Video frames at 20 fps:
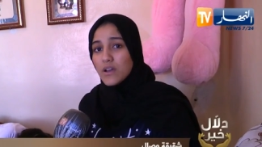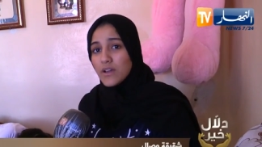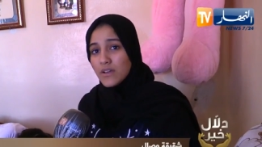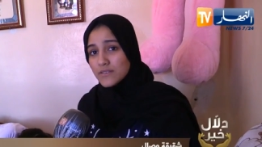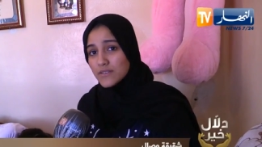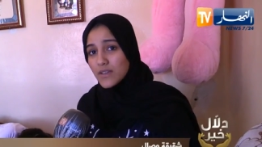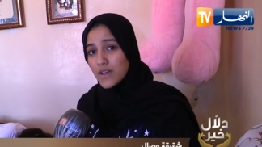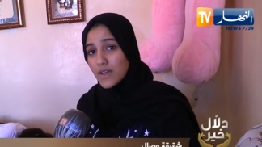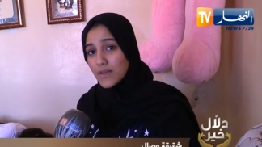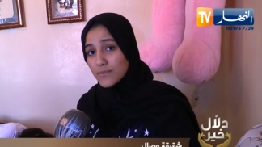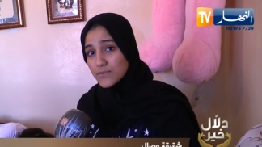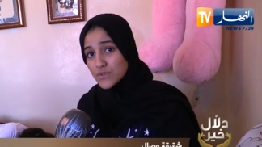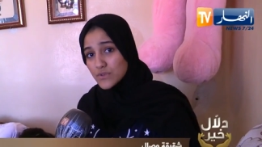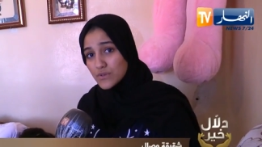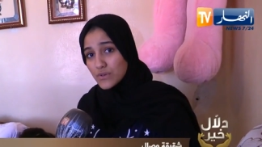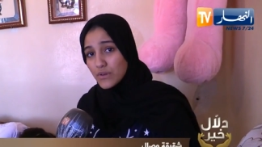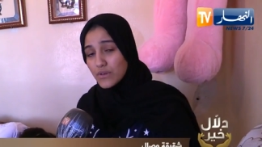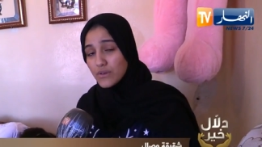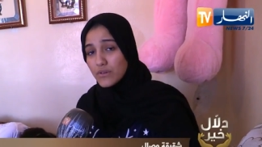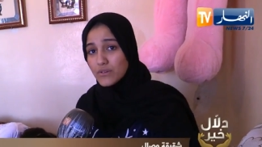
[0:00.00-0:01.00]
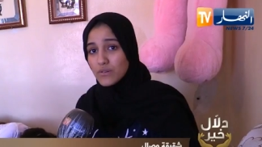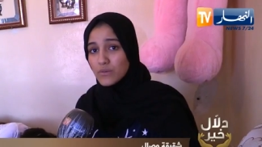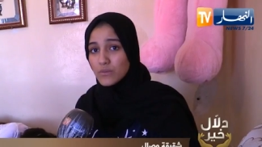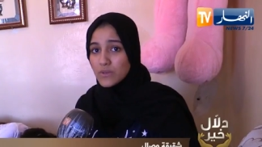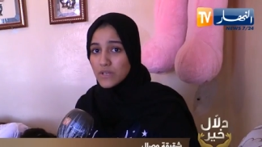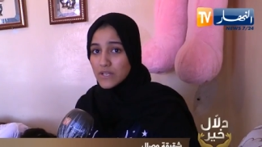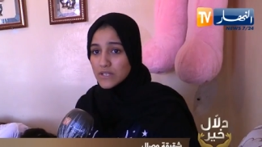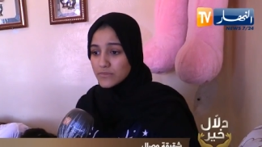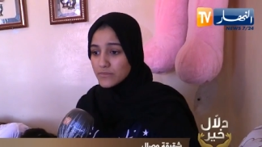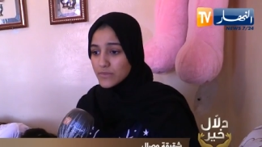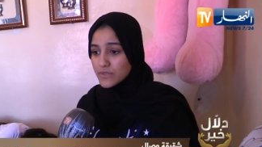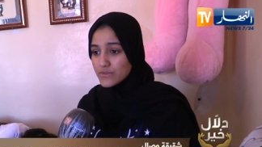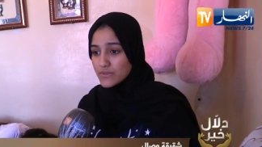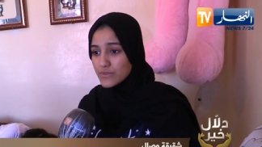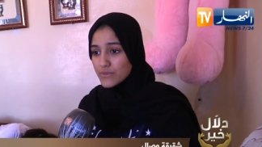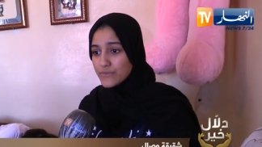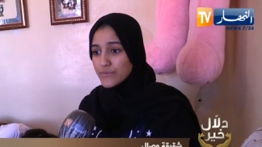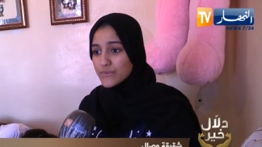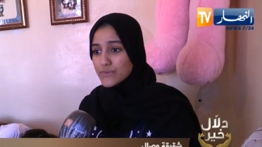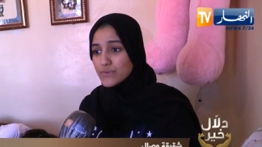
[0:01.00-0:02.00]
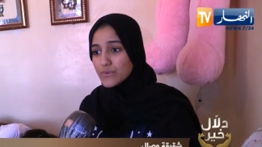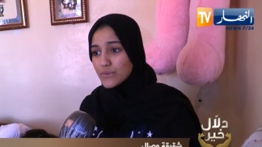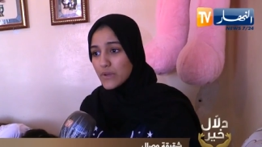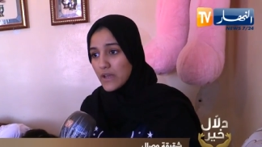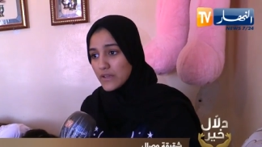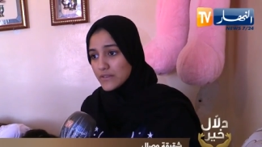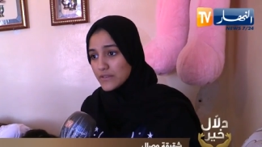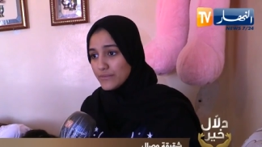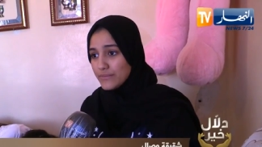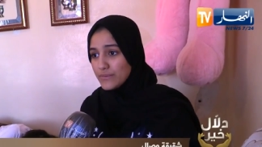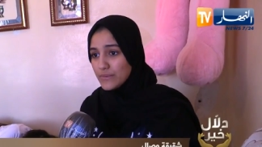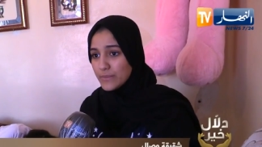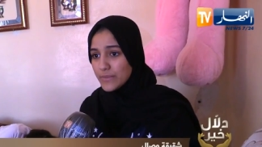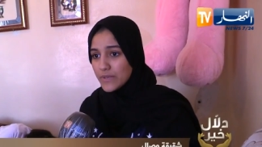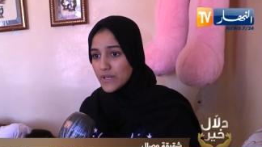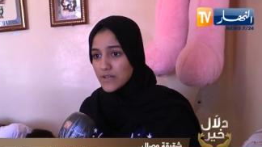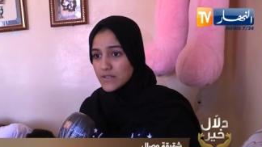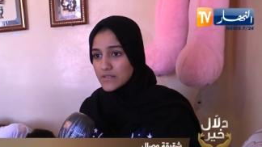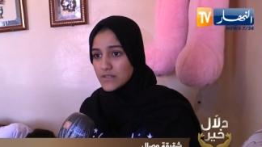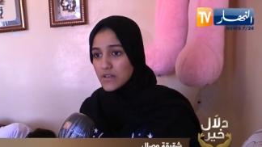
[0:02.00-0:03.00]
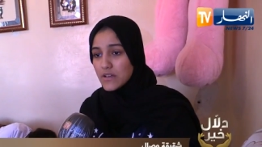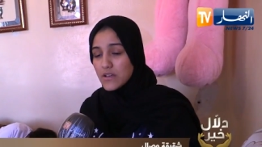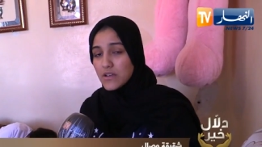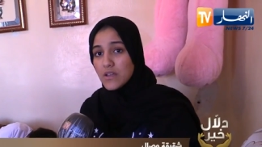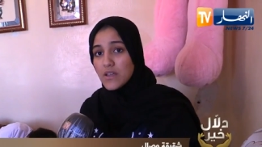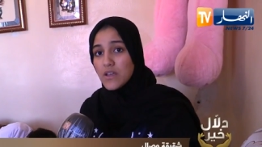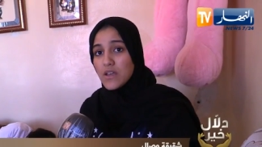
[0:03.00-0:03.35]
عندها خمس شهور ولات ما تشوفش وقاعده في البلاصه